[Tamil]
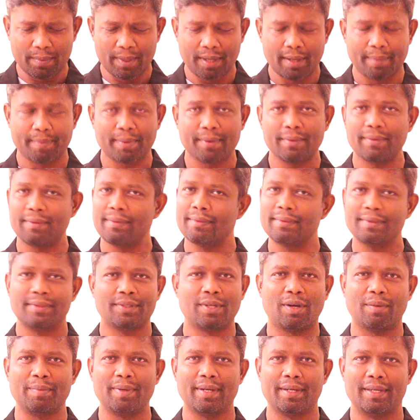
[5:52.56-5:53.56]
அப்புறம்
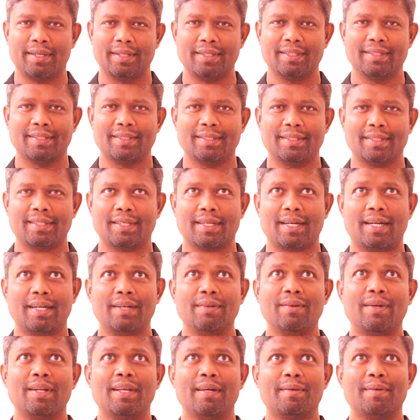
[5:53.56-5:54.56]
ஸ்டாப் ஆகிட்டு
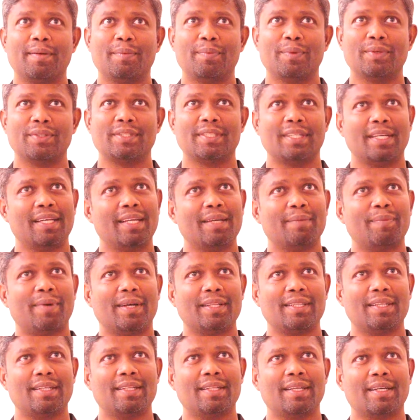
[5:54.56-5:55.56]
கண் வழியாக அப்படி போச்சு என்னையை
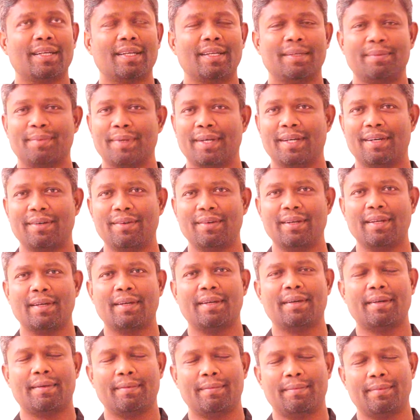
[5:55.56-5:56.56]
பார்த்துட்டு இருந்தாங்க அப்படி கண்
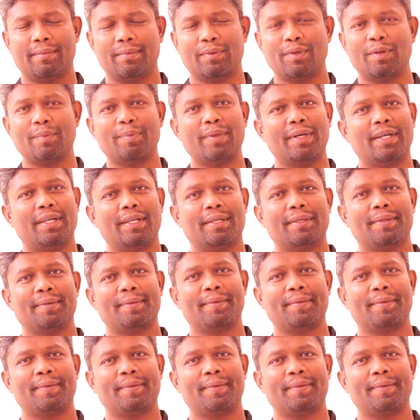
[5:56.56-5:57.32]
வழியாக உயிர் போயிட்டு